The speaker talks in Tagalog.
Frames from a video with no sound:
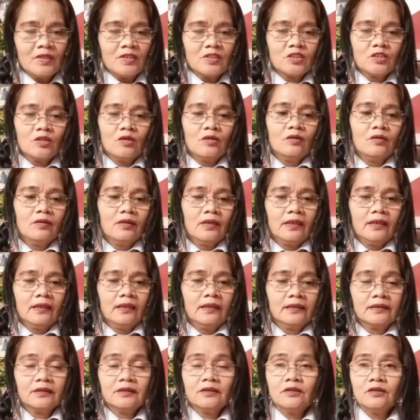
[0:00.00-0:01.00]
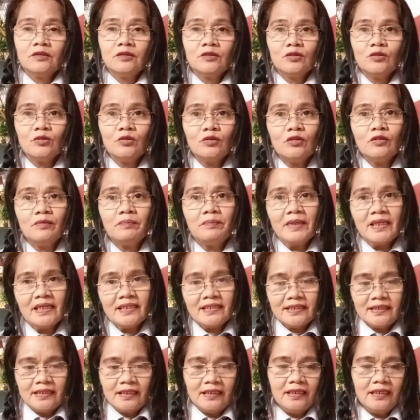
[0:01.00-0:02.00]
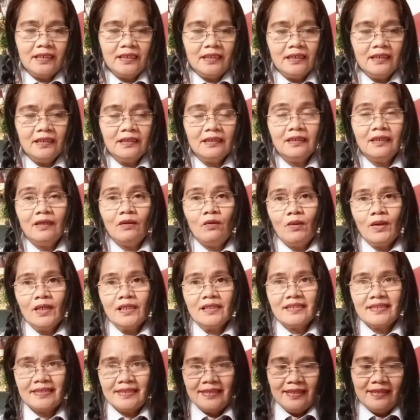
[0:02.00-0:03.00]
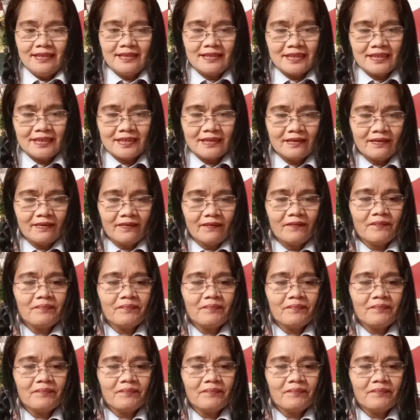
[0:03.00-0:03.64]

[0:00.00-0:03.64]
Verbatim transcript: So, uh, 2 plus 3 equals 6.